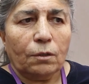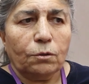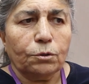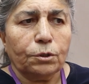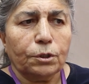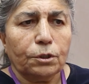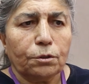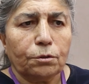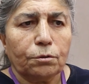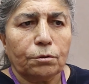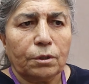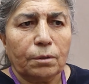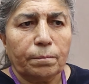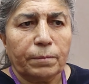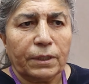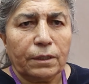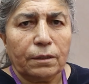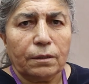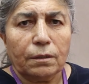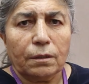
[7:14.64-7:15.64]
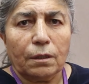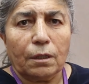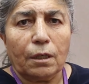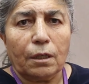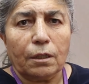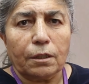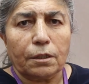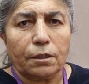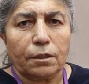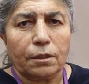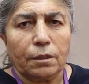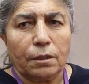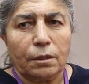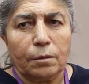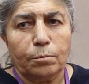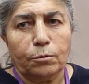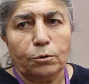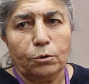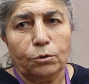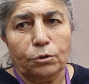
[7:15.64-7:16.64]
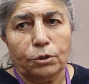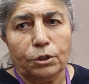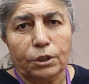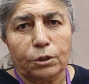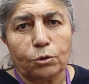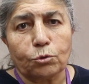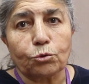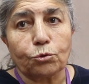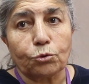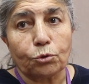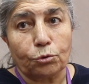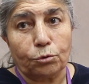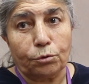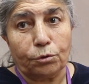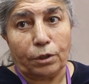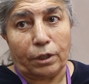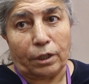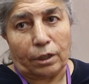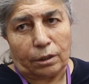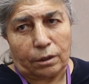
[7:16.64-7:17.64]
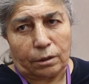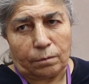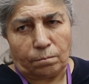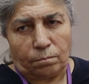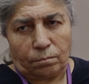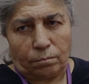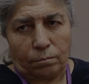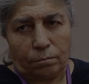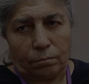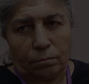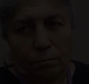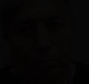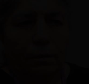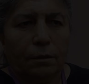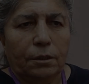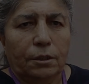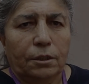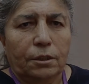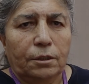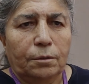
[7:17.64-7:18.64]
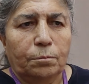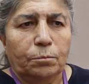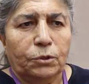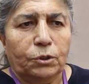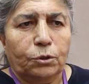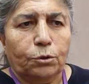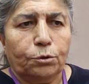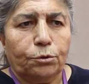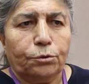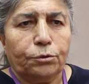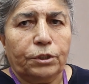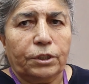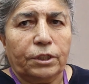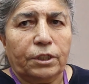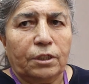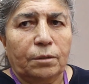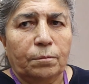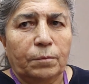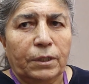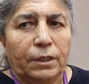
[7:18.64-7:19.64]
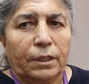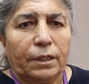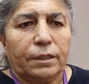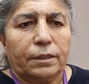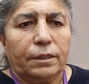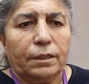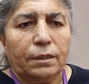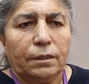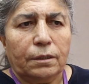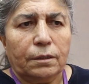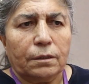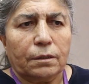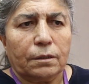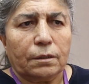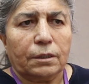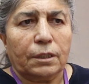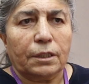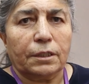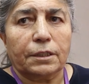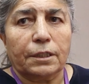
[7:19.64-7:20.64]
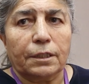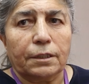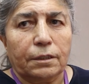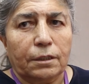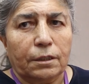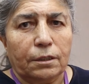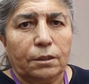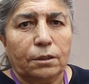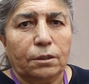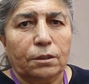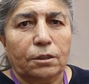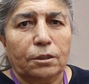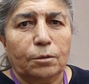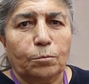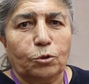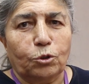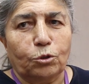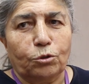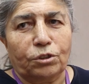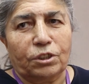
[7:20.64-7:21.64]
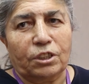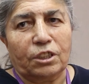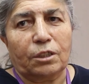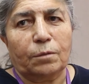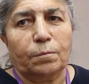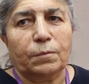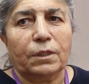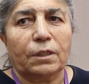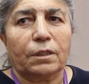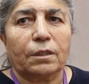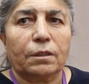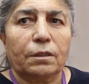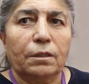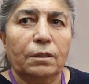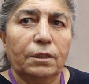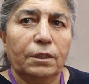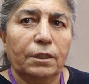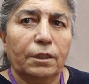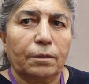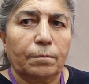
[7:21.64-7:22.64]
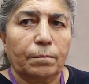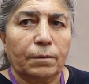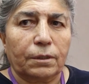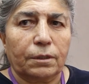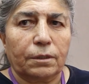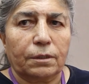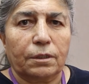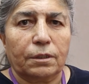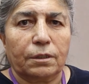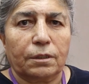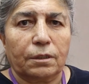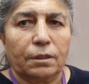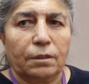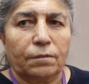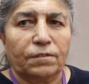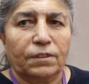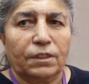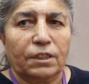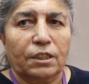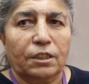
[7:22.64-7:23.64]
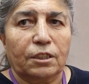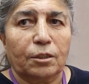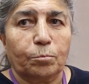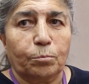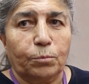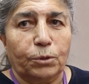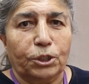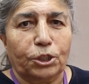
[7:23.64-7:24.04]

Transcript: Ondan sonra ben 6 yıl boyunca tutuklu kaldım. 29 Ekim'e kadar 88-29 Ekim'ine kadar Diyarbakır cezaevindeydik.